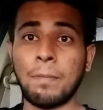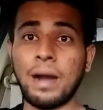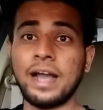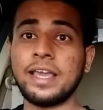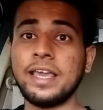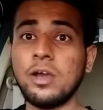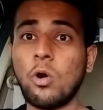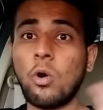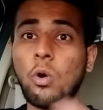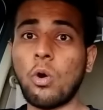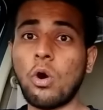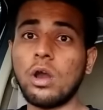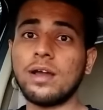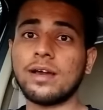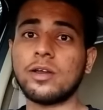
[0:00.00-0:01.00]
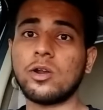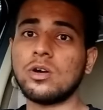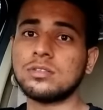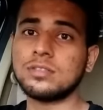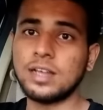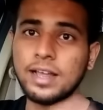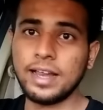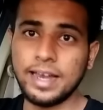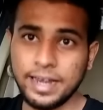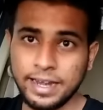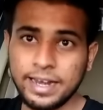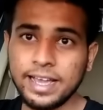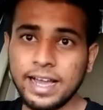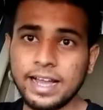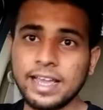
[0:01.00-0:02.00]
बाकी ऑल अक्रॉस द
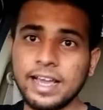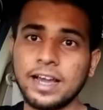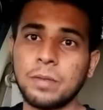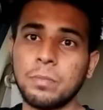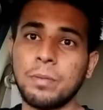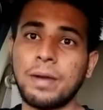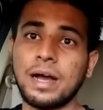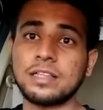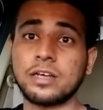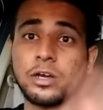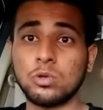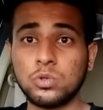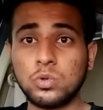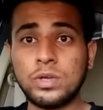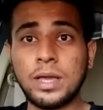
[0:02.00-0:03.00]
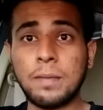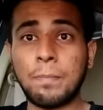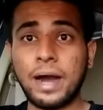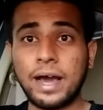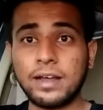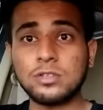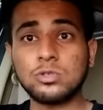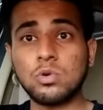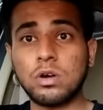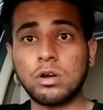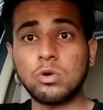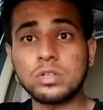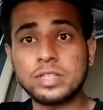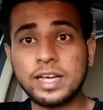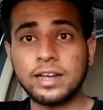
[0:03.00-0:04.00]
इंडिया की अगर मैं बात करूं तो ये 1200
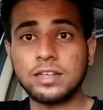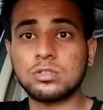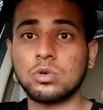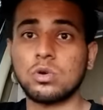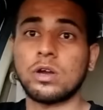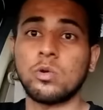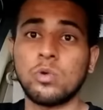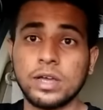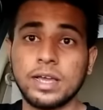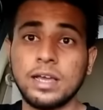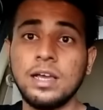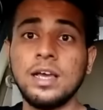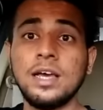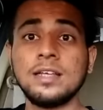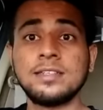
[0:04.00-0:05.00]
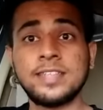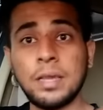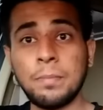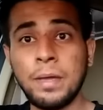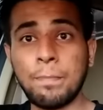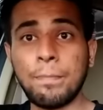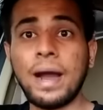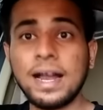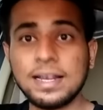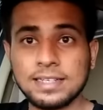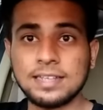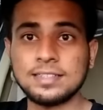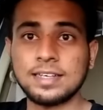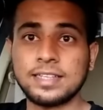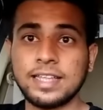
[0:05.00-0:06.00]
करोड़ 1300 करोड़ के से भी पार
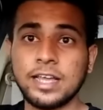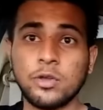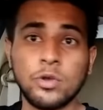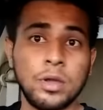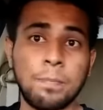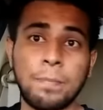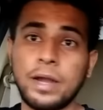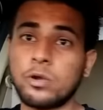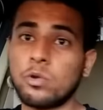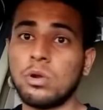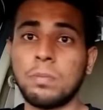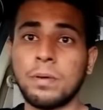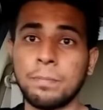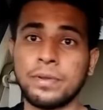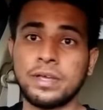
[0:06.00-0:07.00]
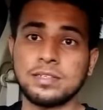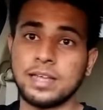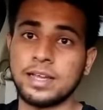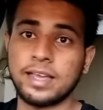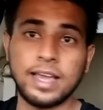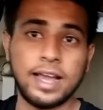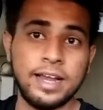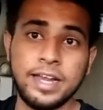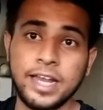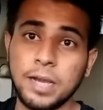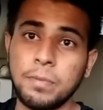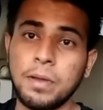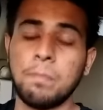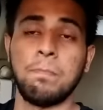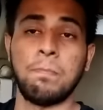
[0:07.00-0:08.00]
जा सकता है क्योंकि पेट्रोल पंप की संख्या
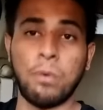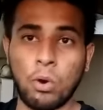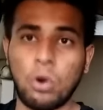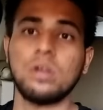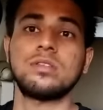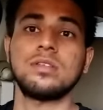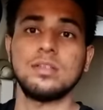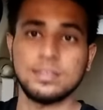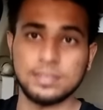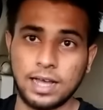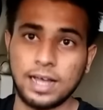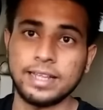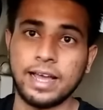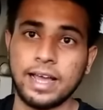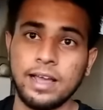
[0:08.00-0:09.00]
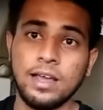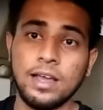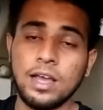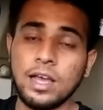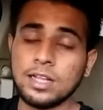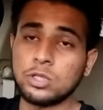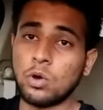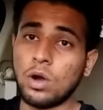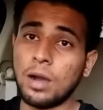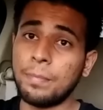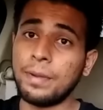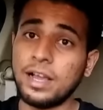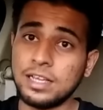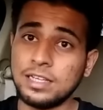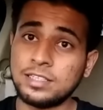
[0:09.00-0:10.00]
इंडिया में बहुत ज्यादा है तो
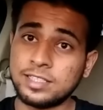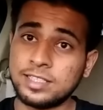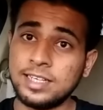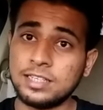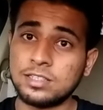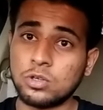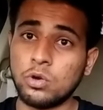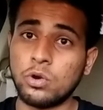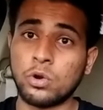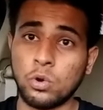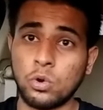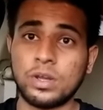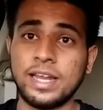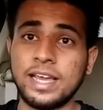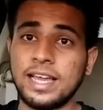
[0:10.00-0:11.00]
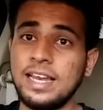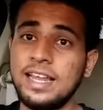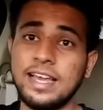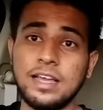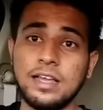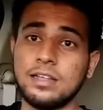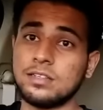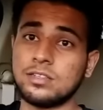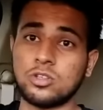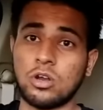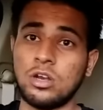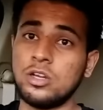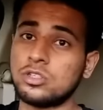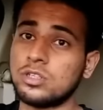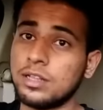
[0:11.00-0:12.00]
अब इस चीज को रोकने के लिए
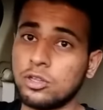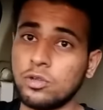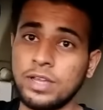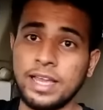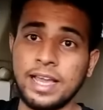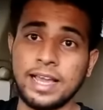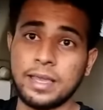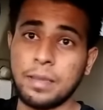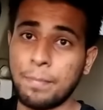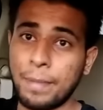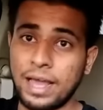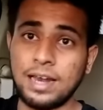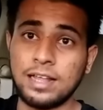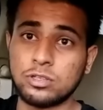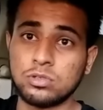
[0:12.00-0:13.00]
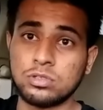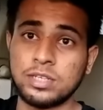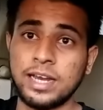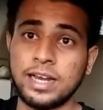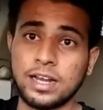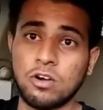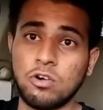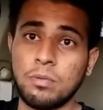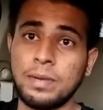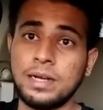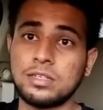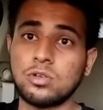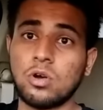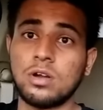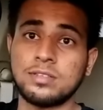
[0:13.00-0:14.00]
सोल्यूशन तो ये है कि पहले तो स्टेट
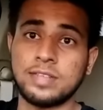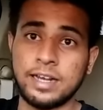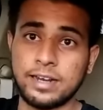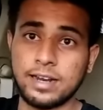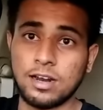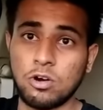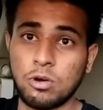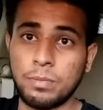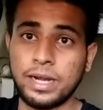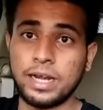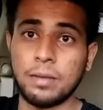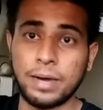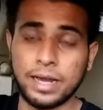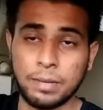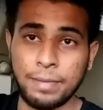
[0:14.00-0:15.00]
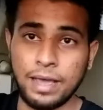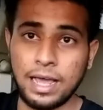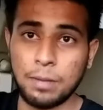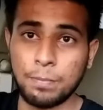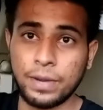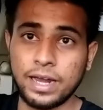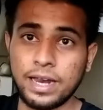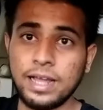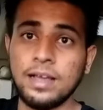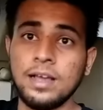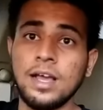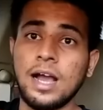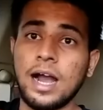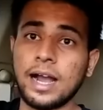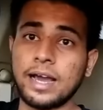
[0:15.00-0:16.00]
गवर्नमेंट और सेंट्रल गवर्नमेंट हमारी में हेल्प करे
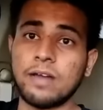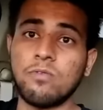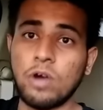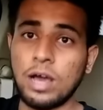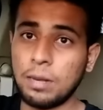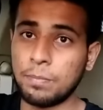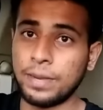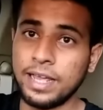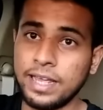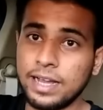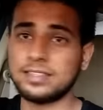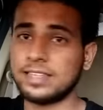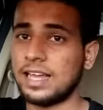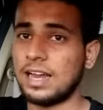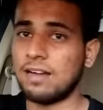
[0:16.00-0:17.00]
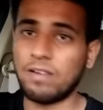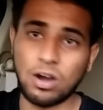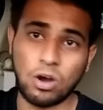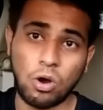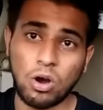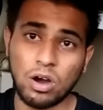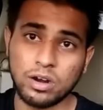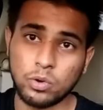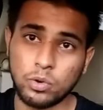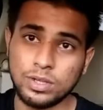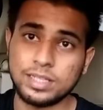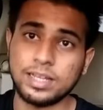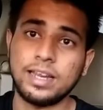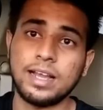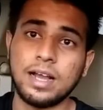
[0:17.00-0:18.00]
अगर वो हेल्प नहीं है इसके अलावा और
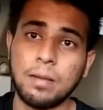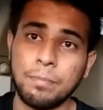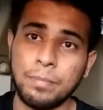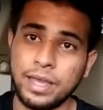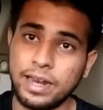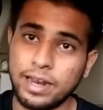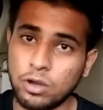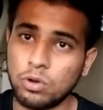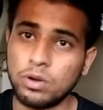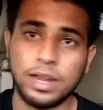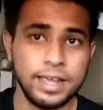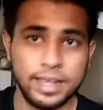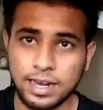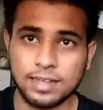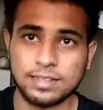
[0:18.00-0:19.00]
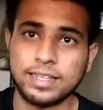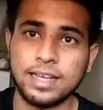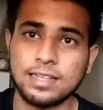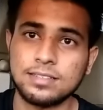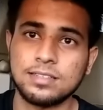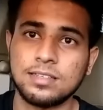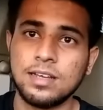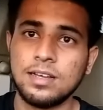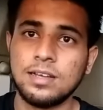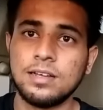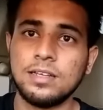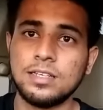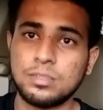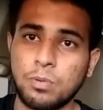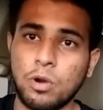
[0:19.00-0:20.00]
कोई तरीका मेरे को नहीं लगता है
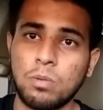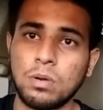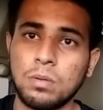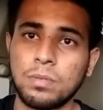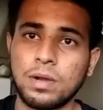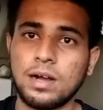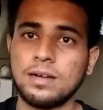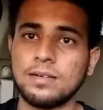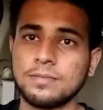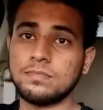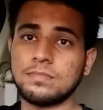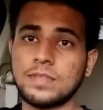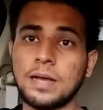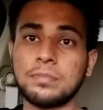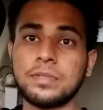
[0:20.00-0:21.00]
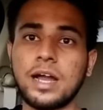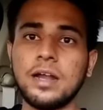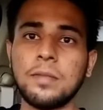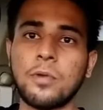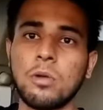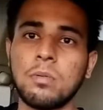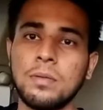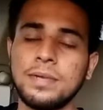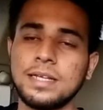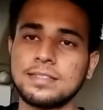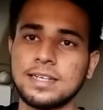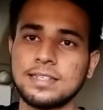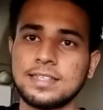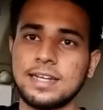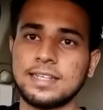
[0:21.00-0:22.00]
इस प्रॉब्लम का अब थर्ड प्रॉब्लम
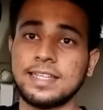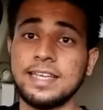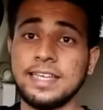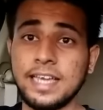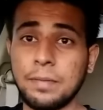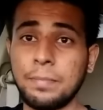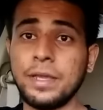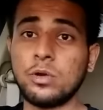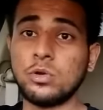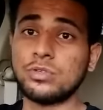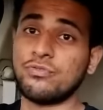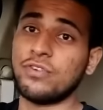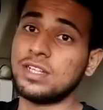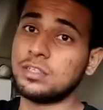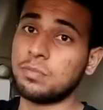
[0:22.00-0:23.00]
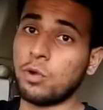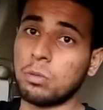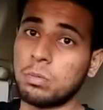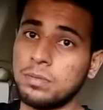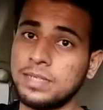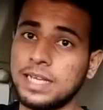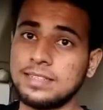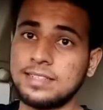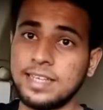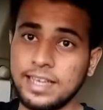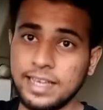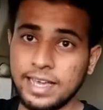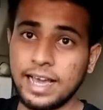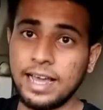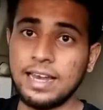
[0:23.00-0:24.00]
डिस्कस करते हैं ये भी कुछ फर्स्ट प्रॉब्लम जैसी
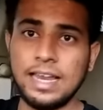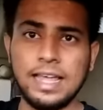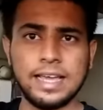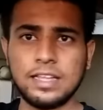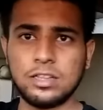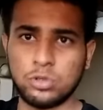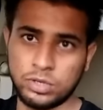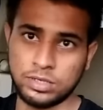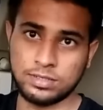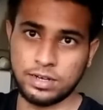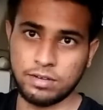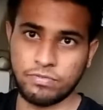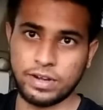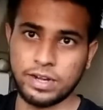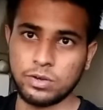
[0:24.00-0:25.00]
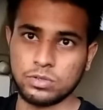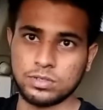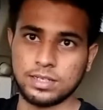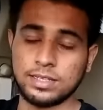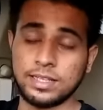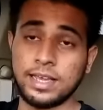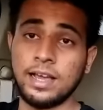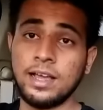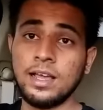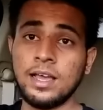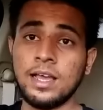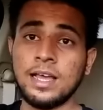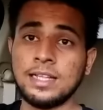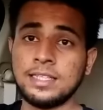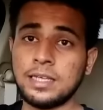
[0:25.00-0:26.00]
ही है लेकिन थोड़ी सी डिफरेंट हो सकती है
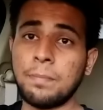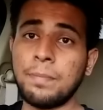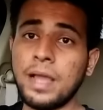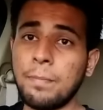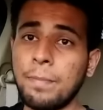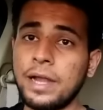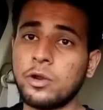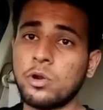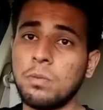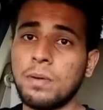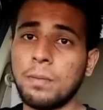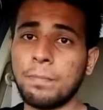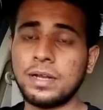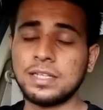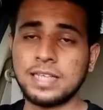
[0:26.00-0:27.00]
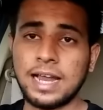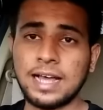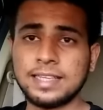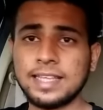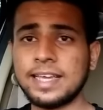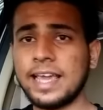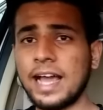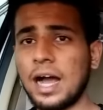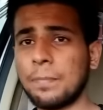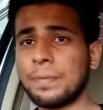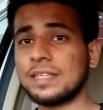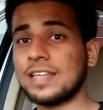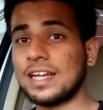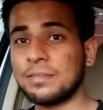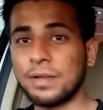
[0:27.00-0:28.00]
जब भी आप पेट्रोल पंप पर जलाते क्या
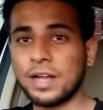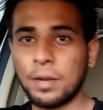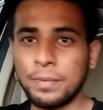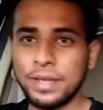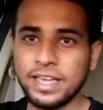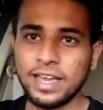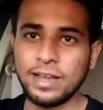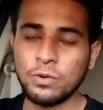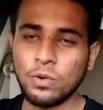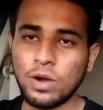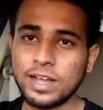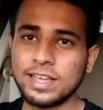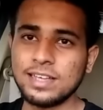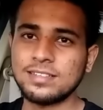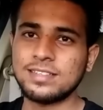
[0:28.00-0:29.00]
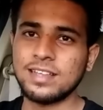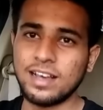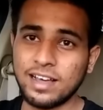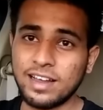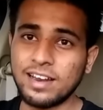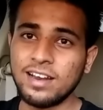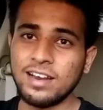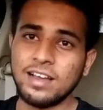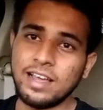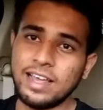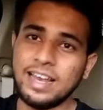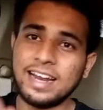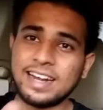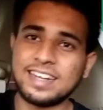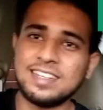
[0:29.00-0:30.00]
आपके साथ में कभी ये हुआ कि सर
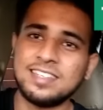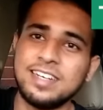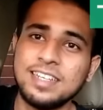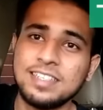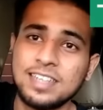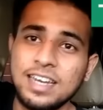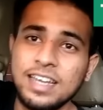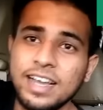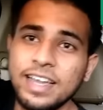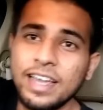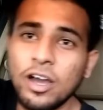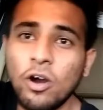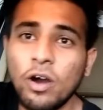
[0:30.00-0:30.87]
इलेक्ट्रिसिटी चली गई है